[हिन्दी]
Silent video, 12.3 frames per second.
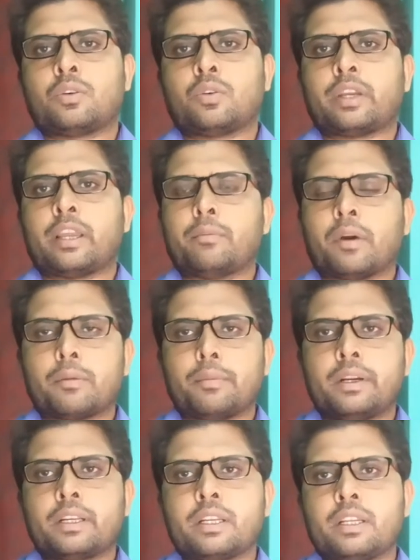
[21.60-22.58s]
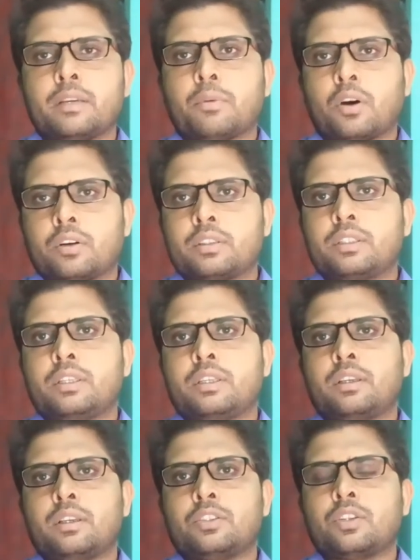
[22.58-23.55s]
वो इन्वायरमेंट के लिए बहुत ही
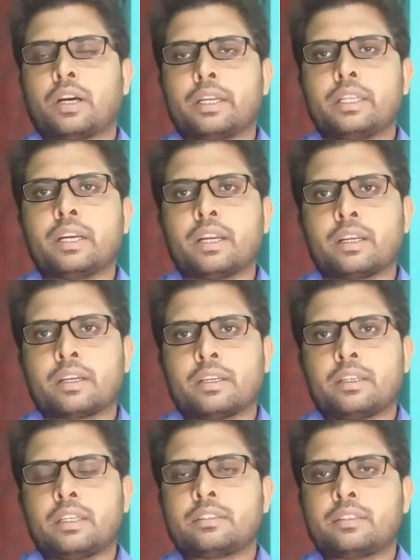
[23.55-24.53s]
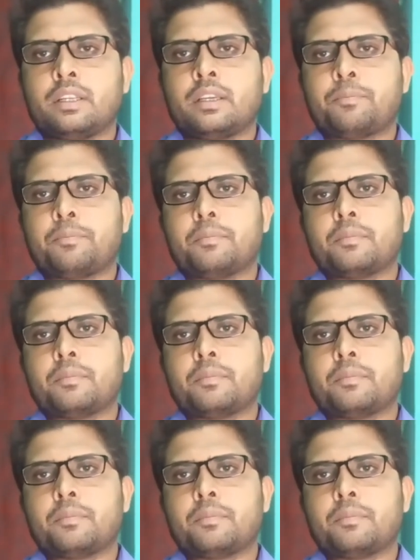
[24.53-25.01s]
जो हानिकारक है इसलिए